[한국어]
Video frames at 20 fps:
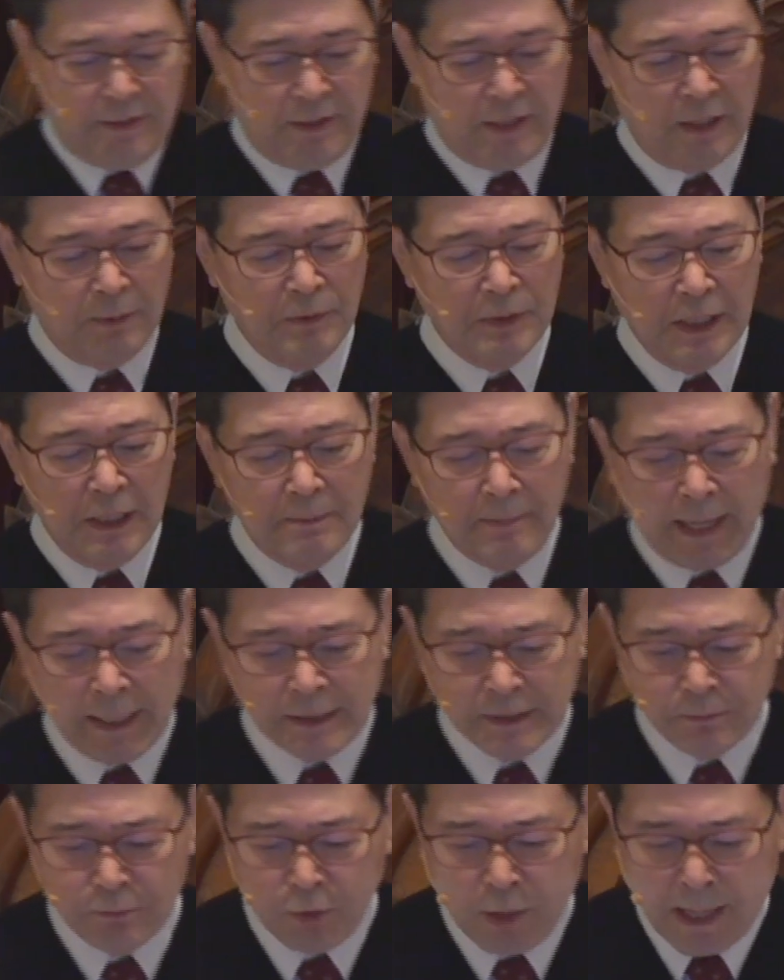여러분, 이
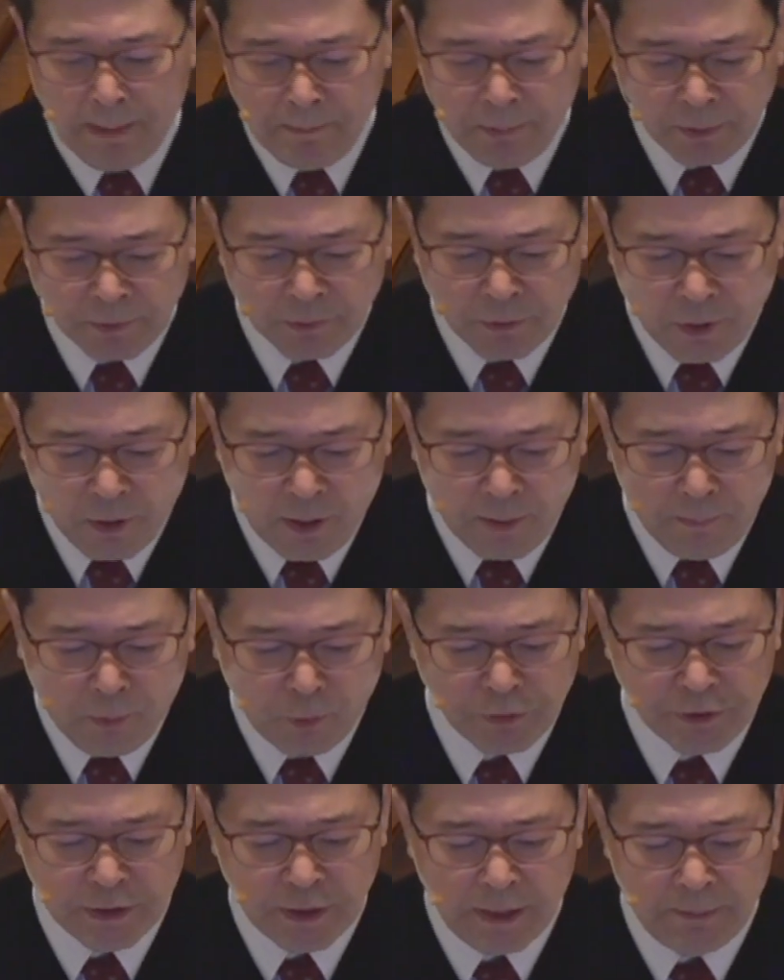말씀도 한 번 더
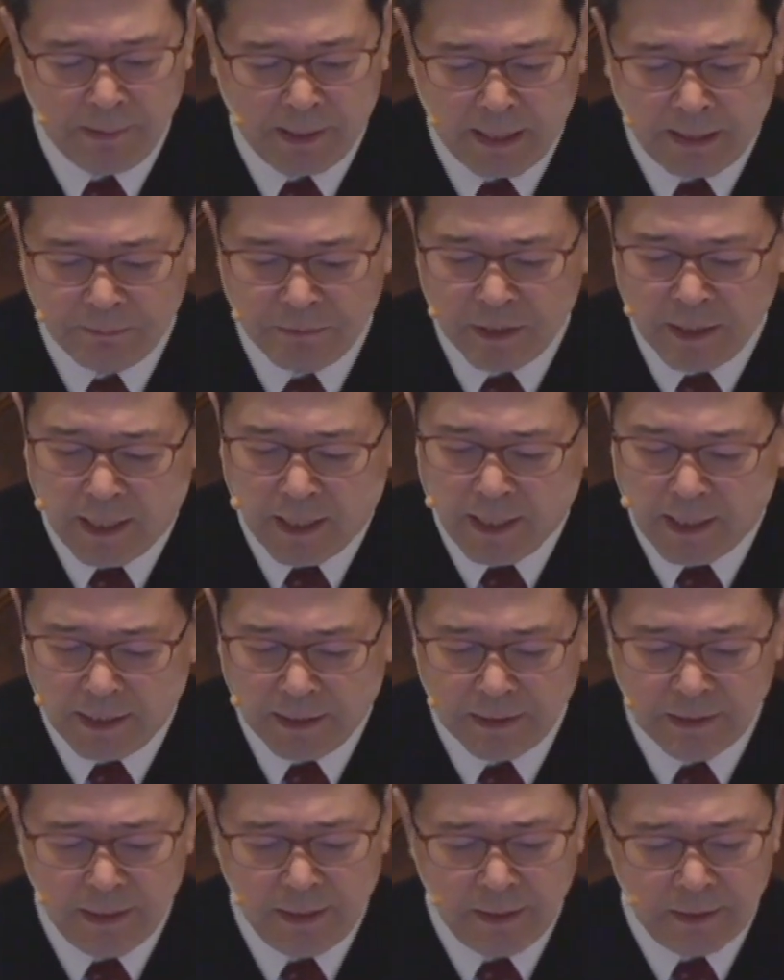보시기
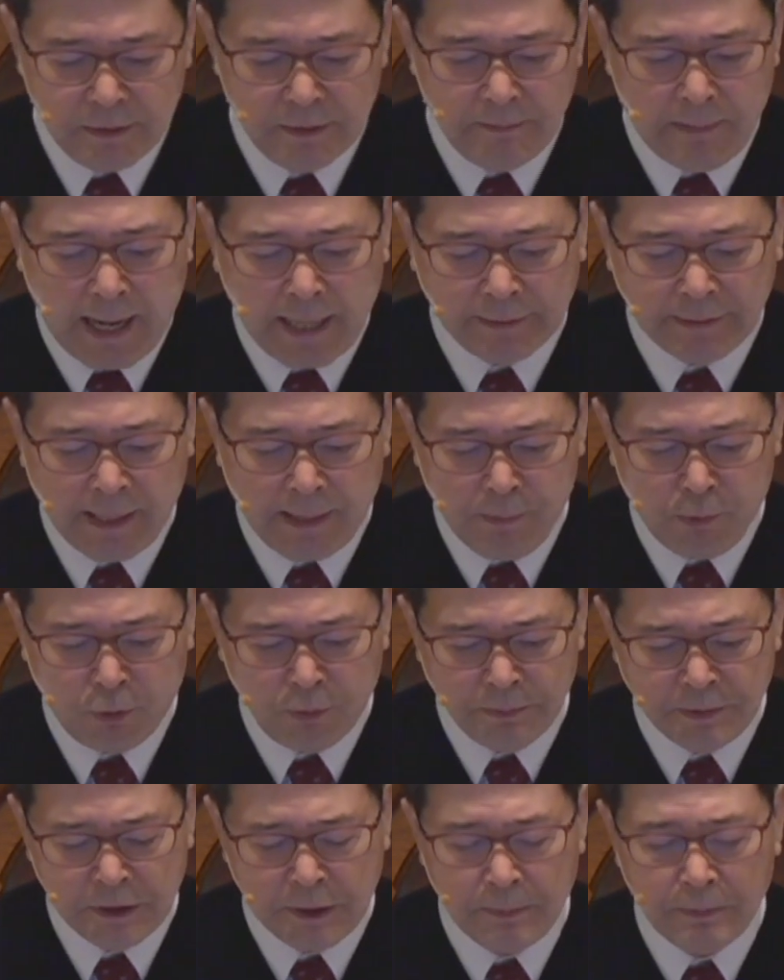바랍니다. 그
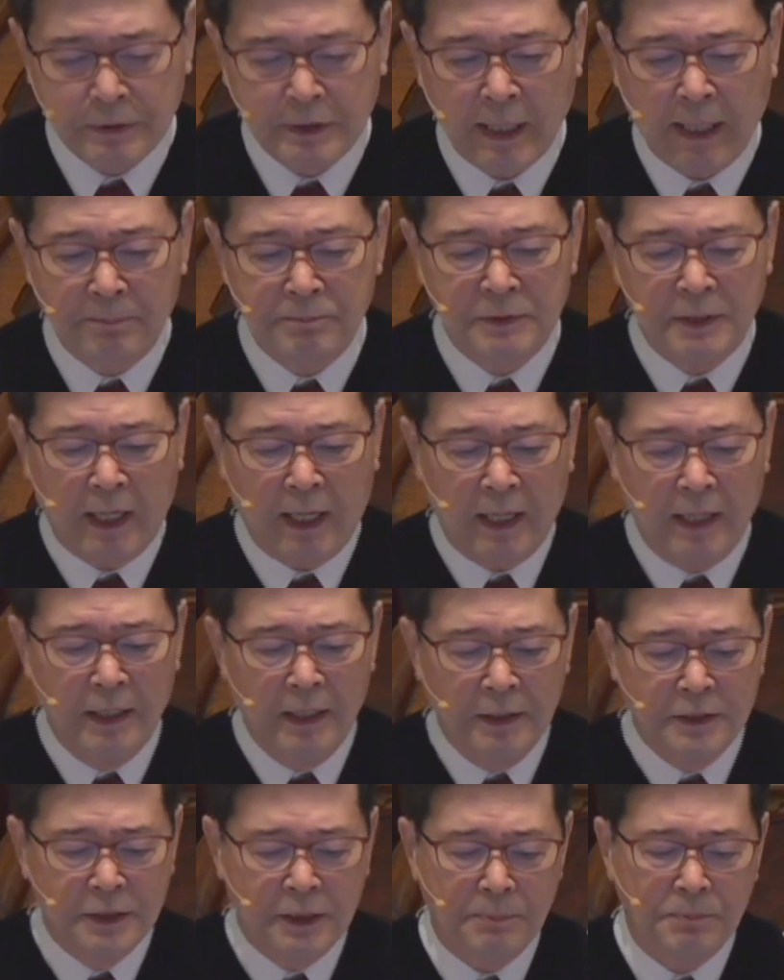마태복음 13장
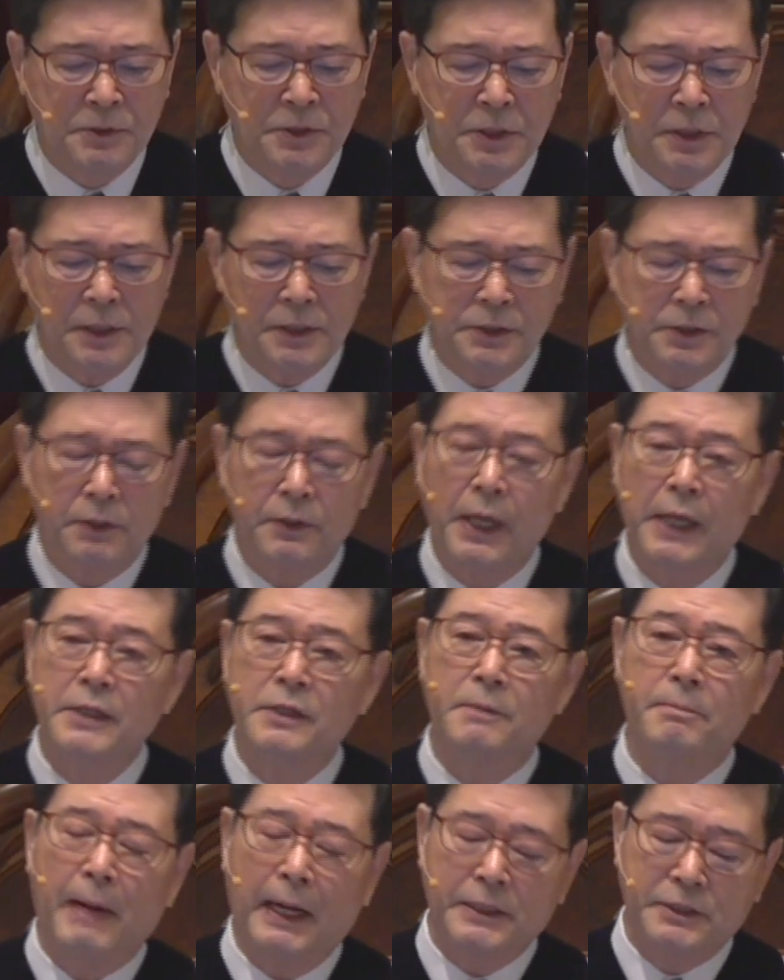17절에
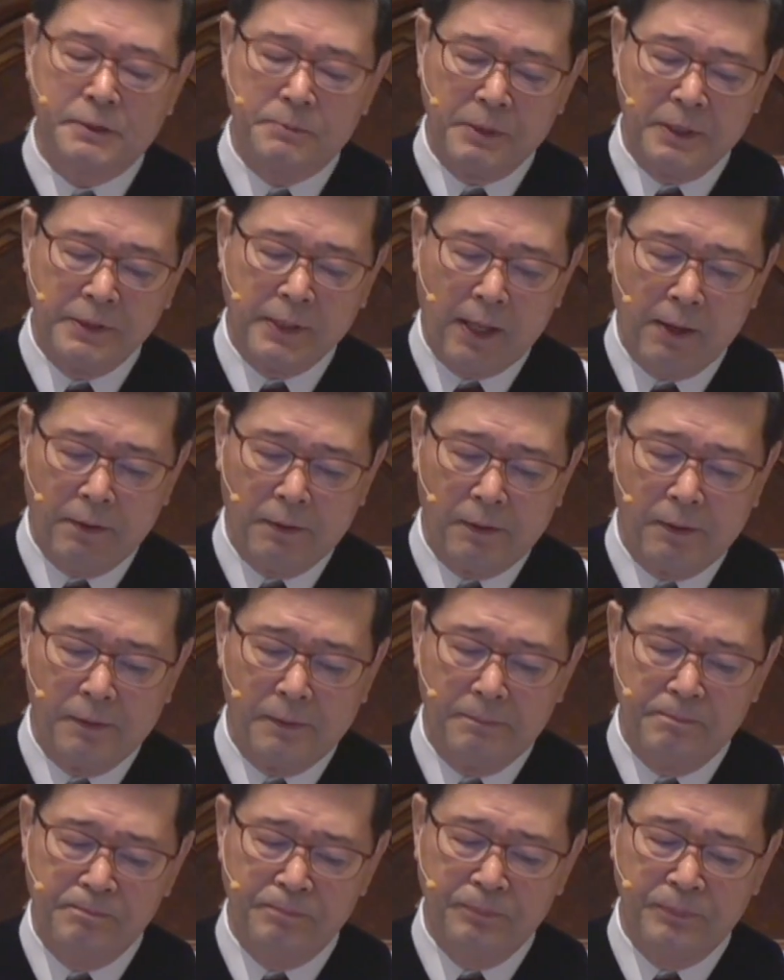있는
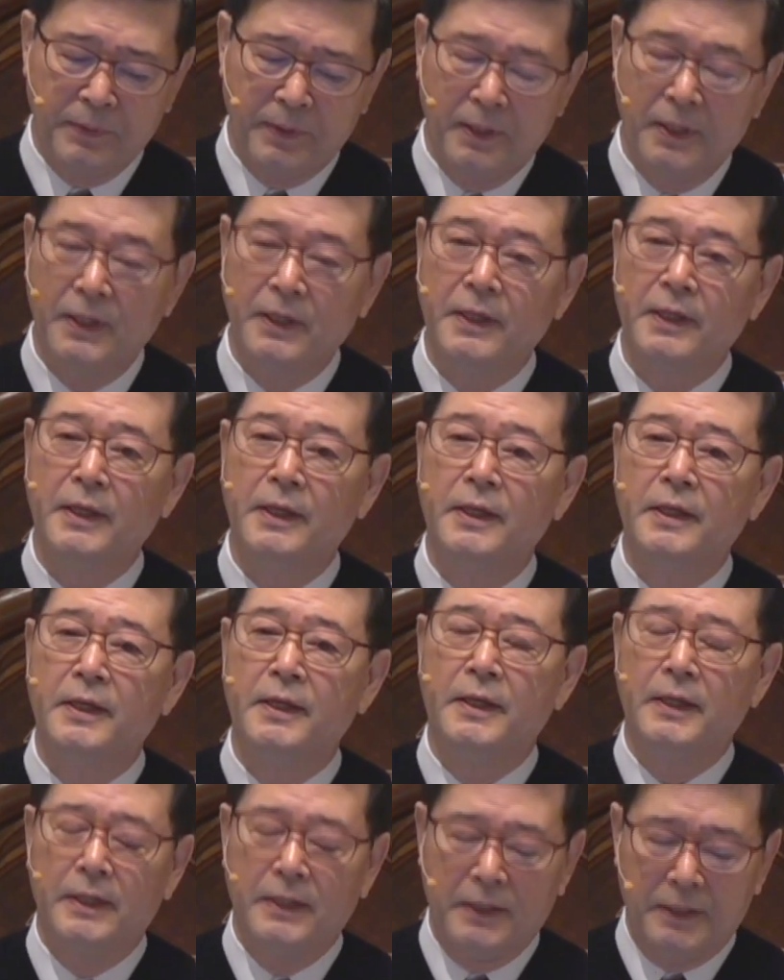말씀인데요.
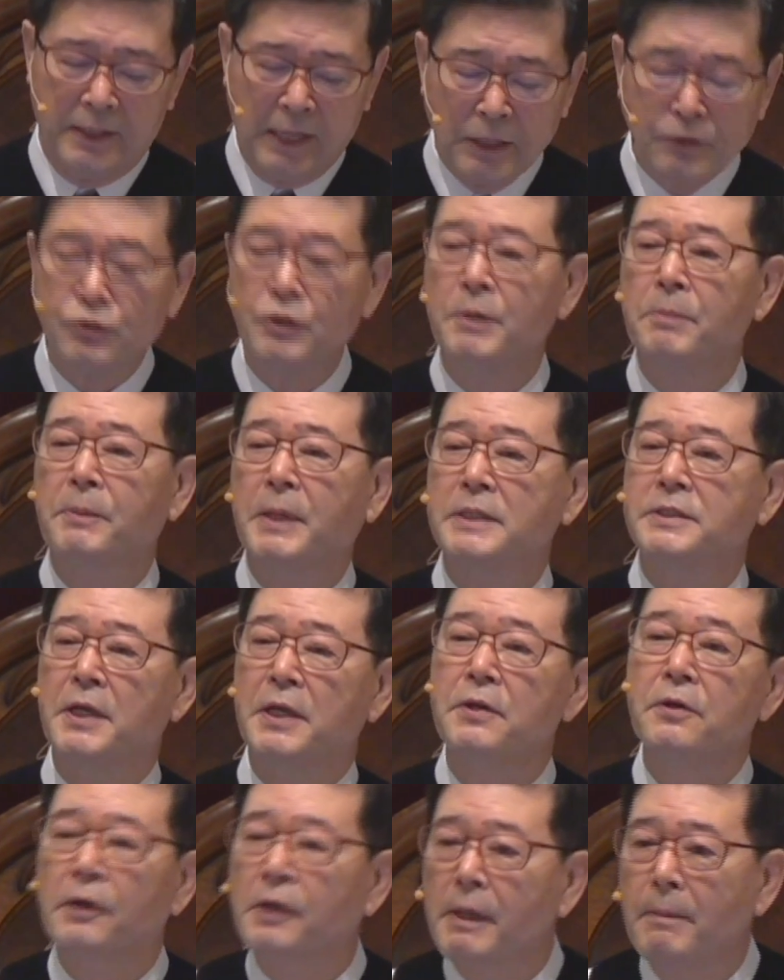예수님께서
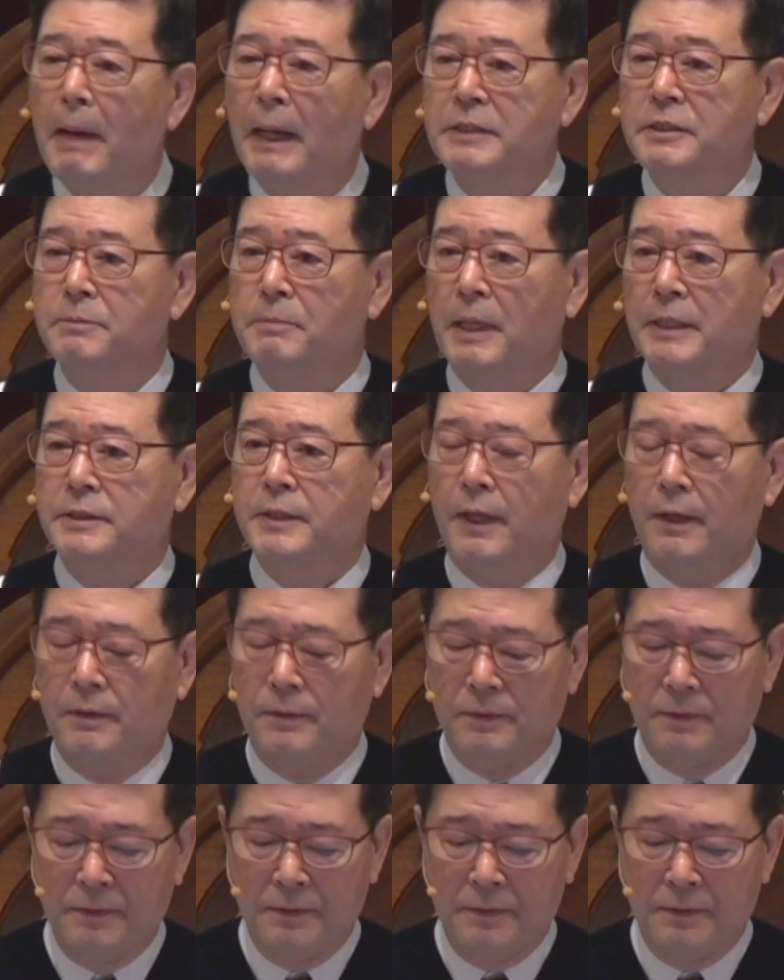이렇게 말씀하세요.